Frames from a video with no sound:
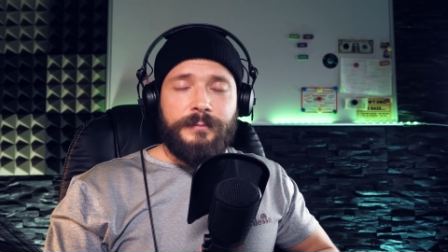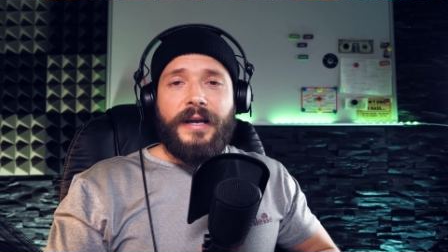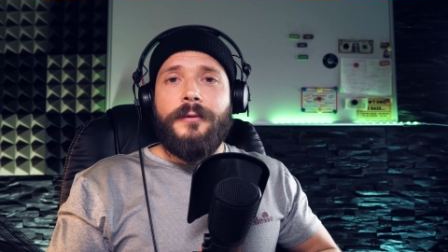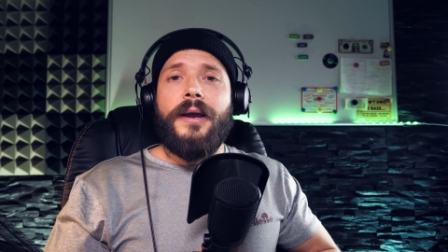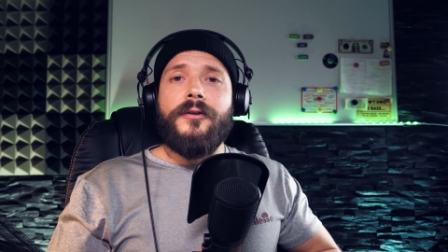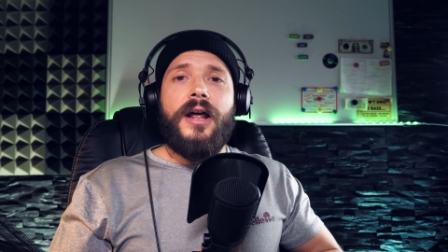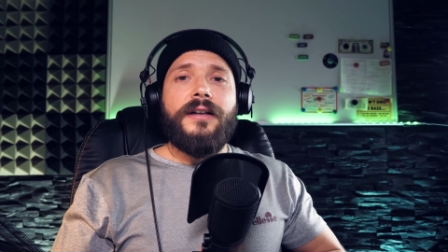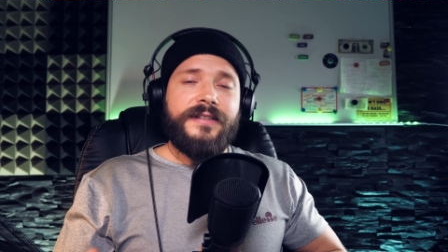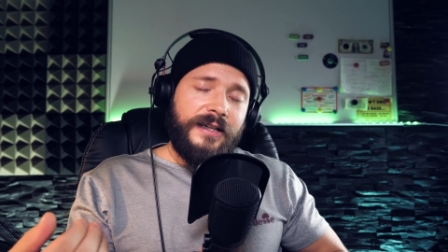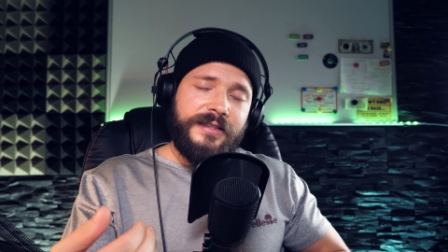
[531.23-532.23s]
Ist meiner Meinung
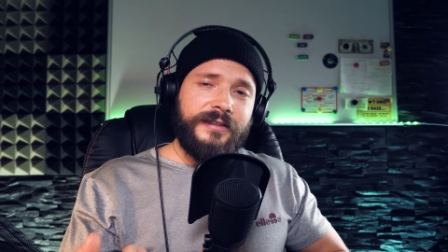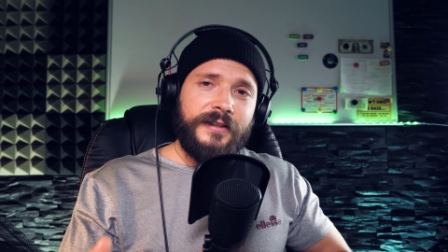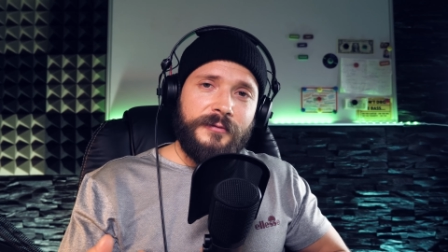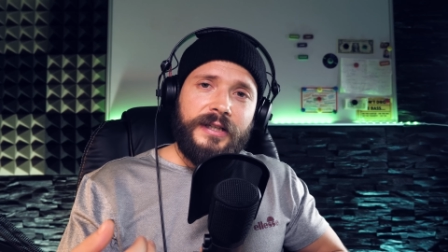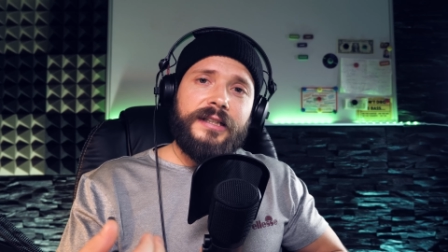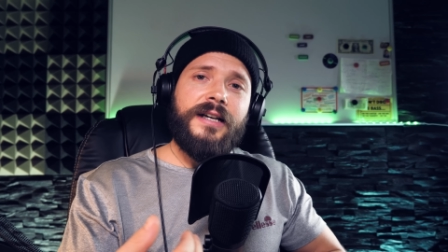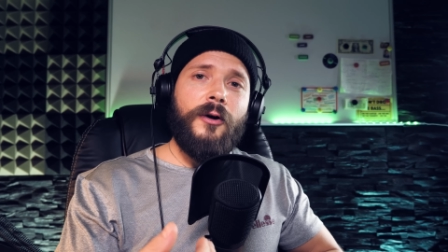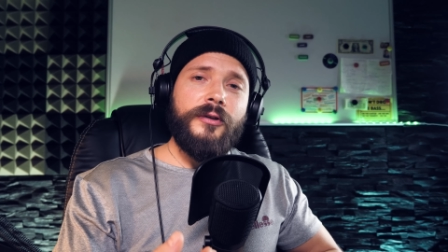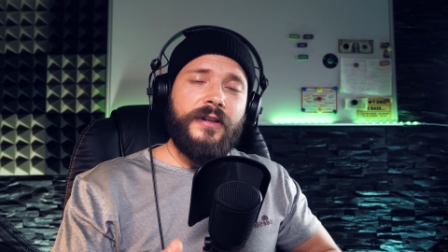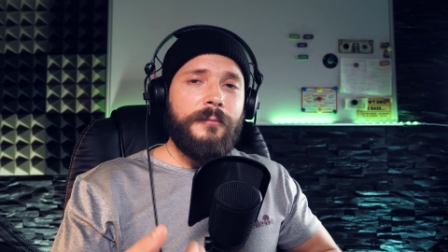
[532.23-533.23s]
nach, zahlt sich das wirklich
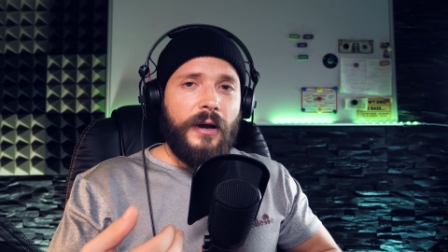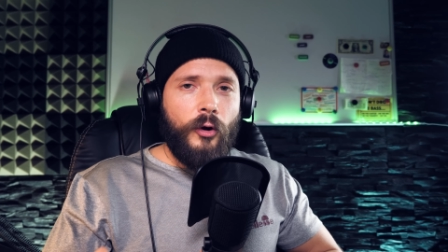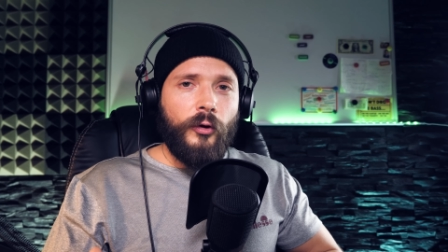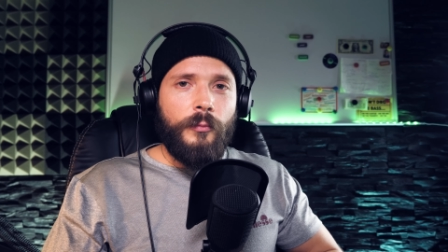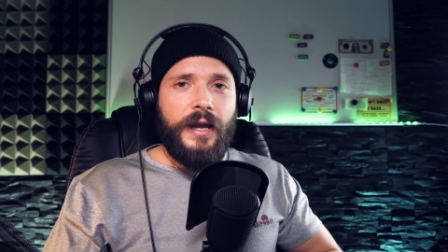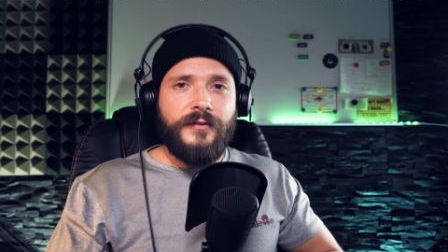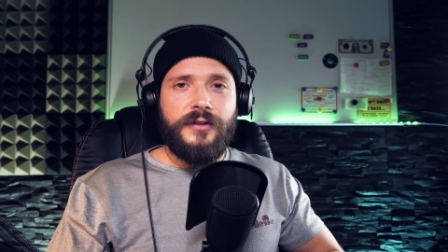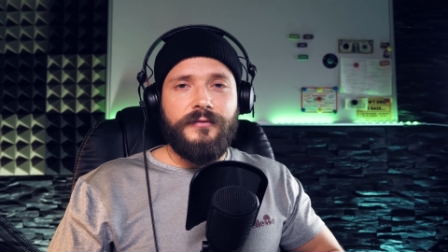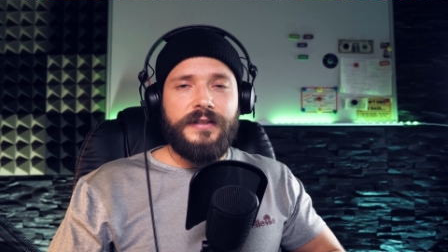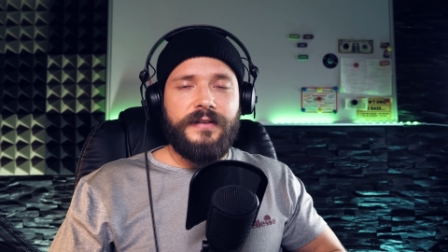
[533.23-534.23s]
aus, da ein paar Euro mehr
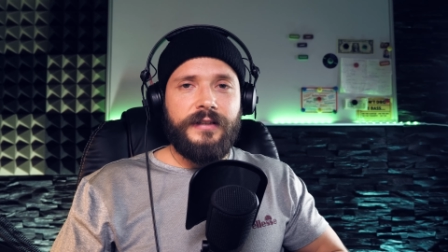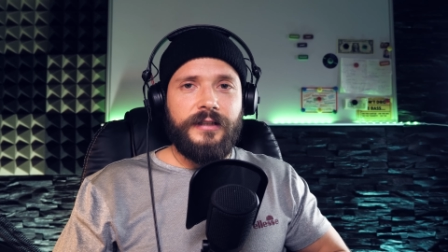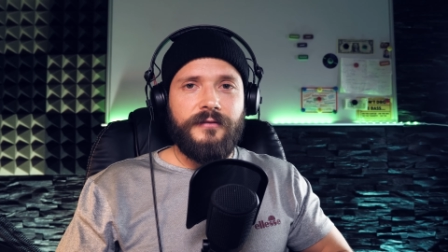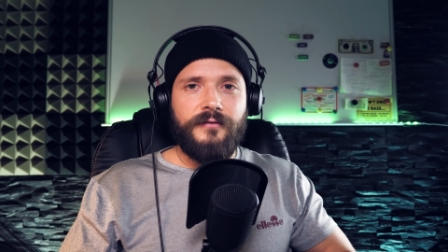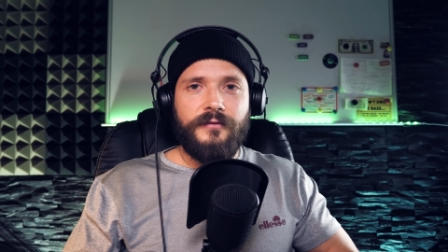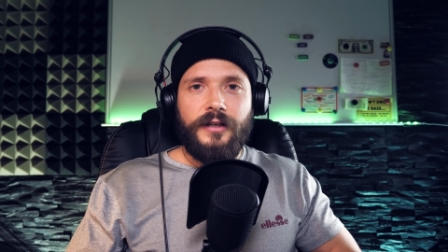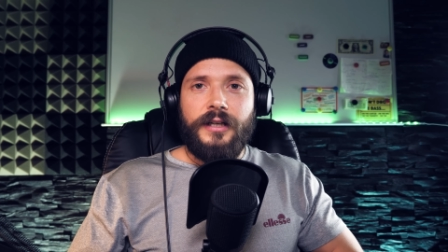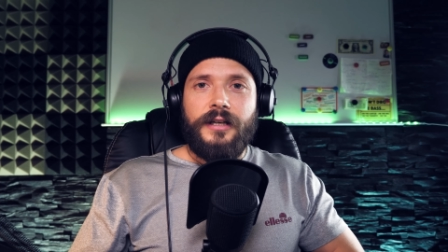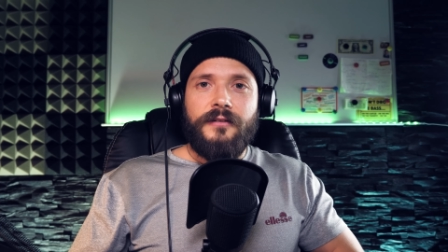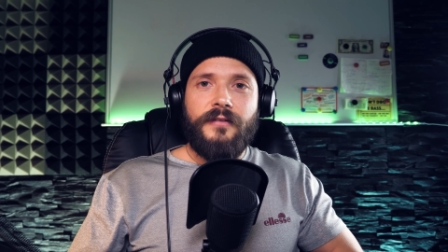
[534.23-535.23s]
zu investieren,
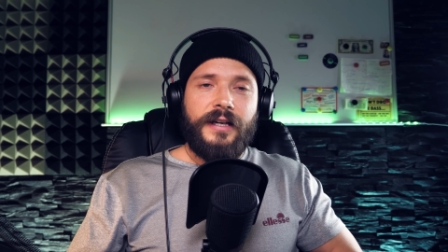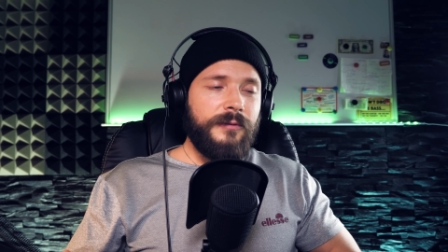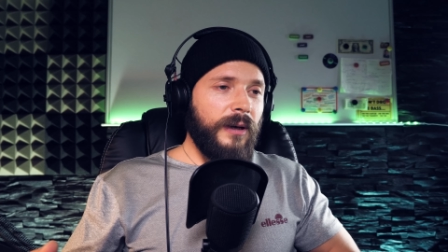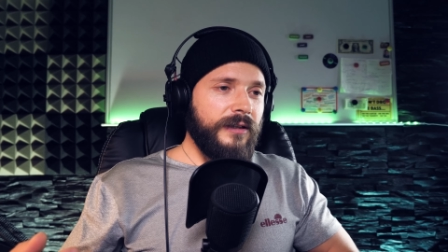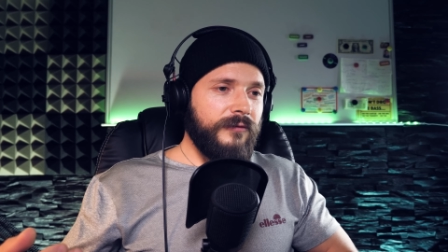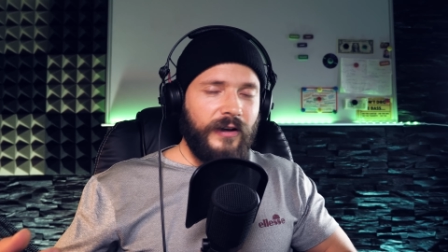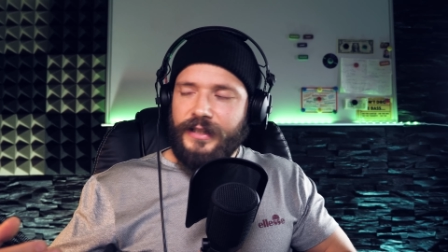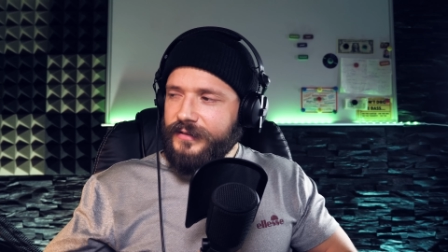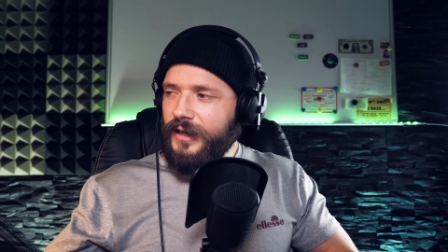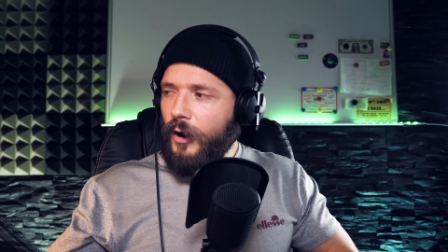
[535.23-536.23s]
weil man,
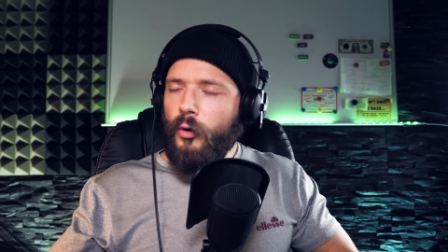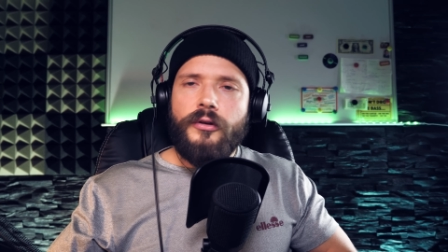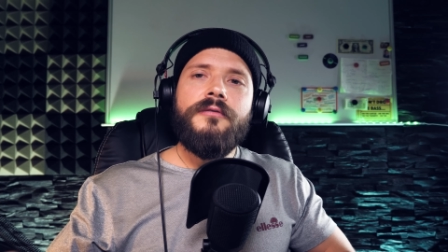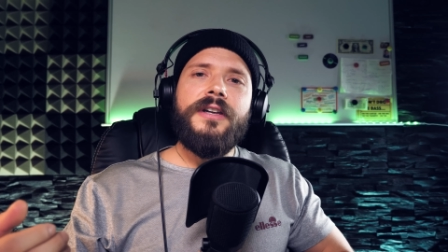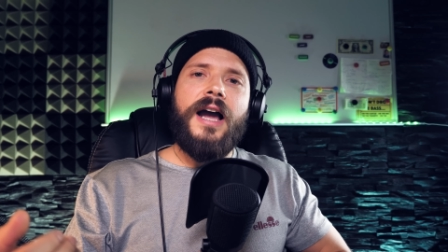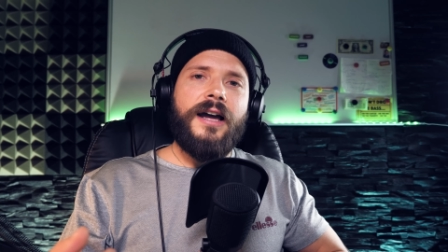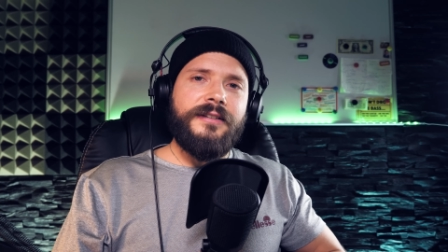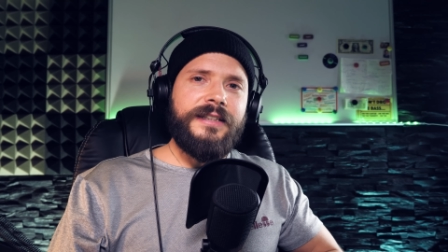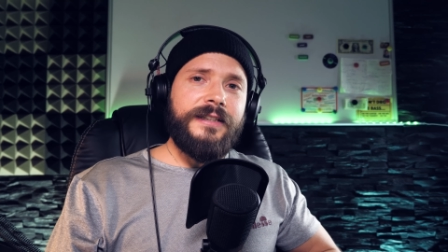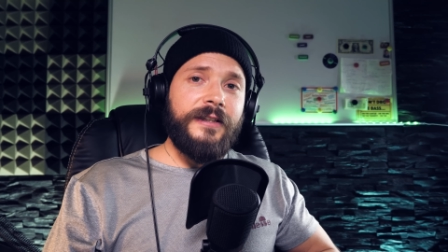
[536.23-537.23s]
weil es dann auch irgendwie
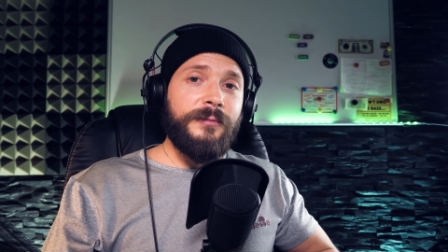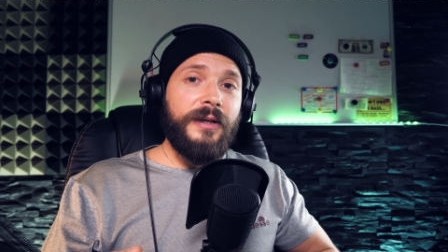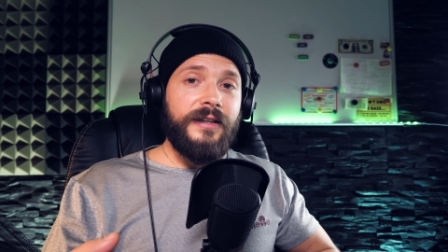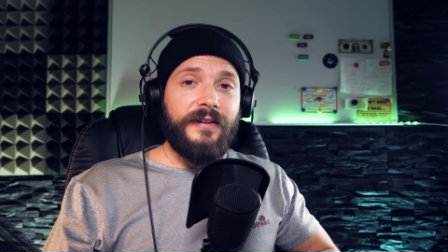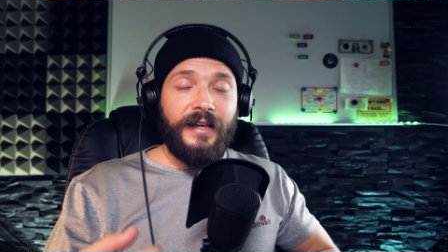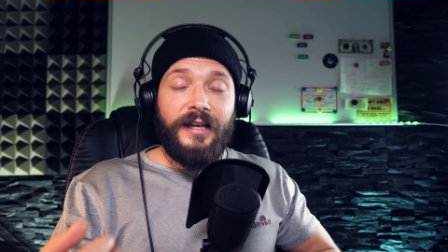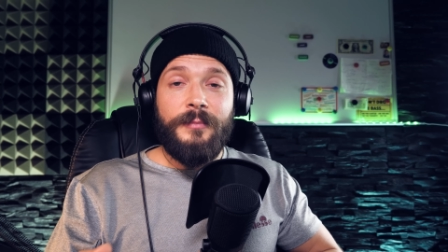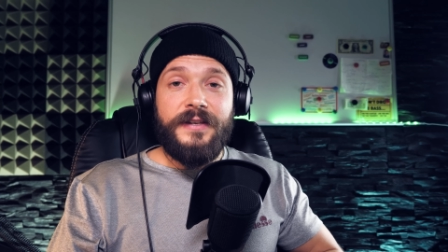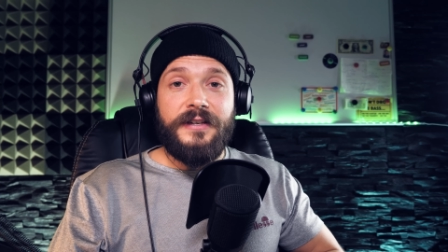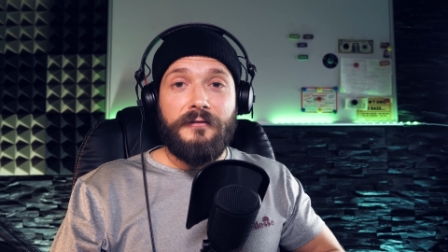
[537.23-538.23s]
garantiert, dass man das
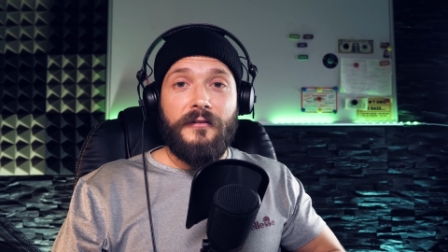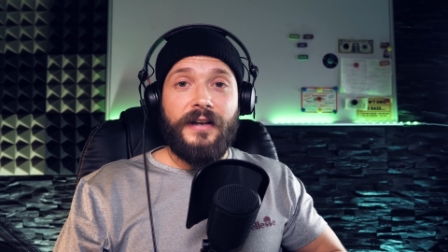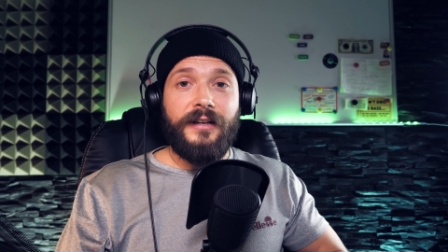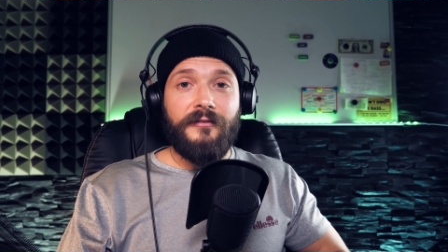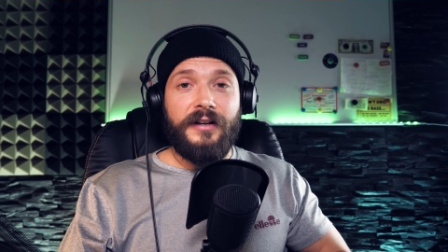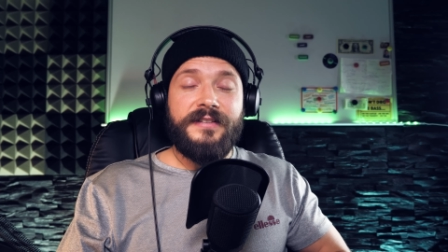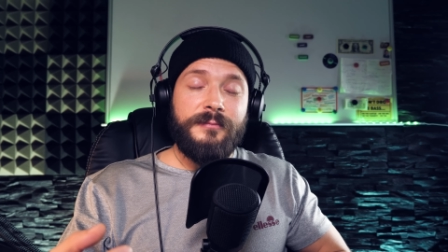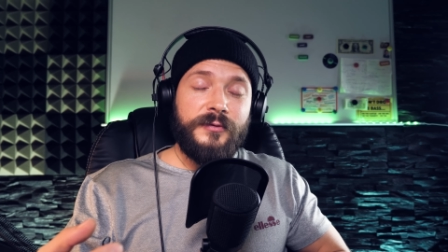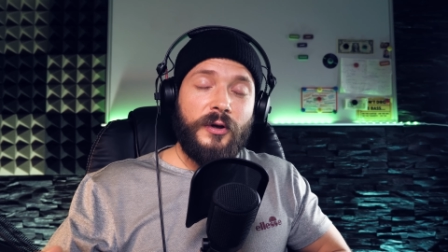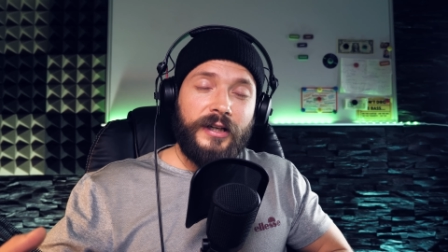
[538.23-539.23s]
regelmäßig verwendet, weil es
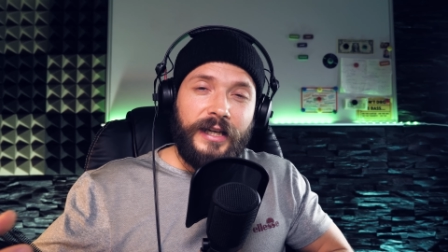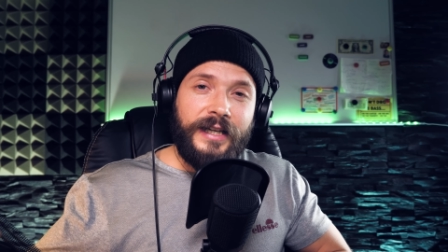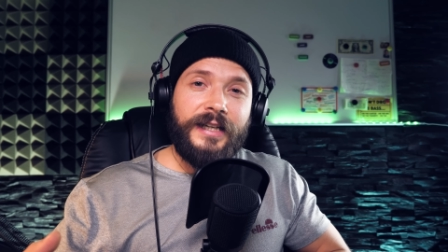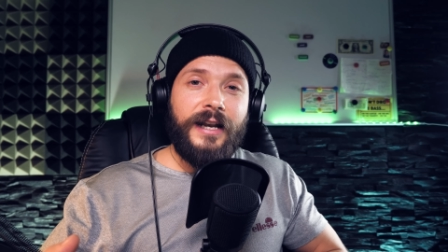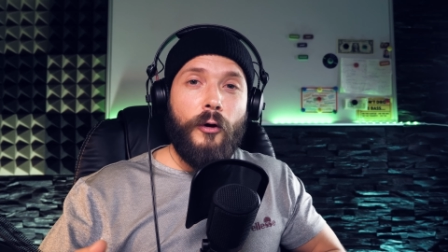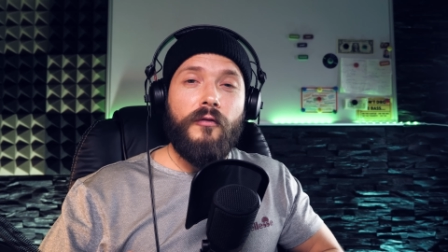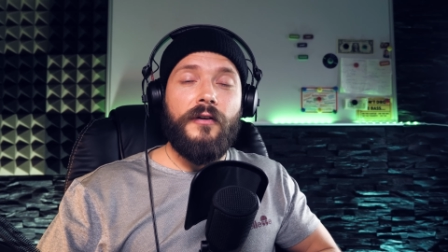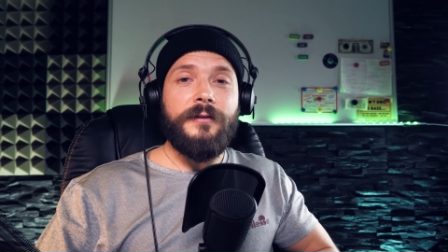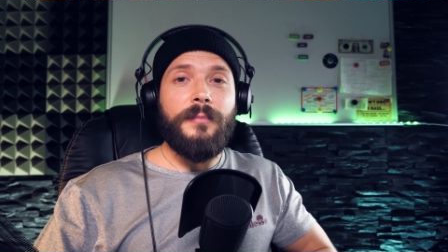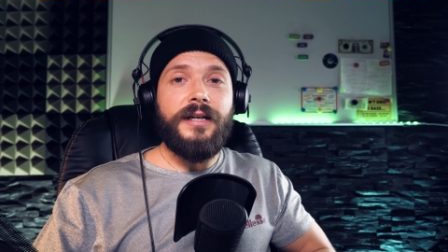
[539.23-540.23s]
eben so einen geringen Aufwand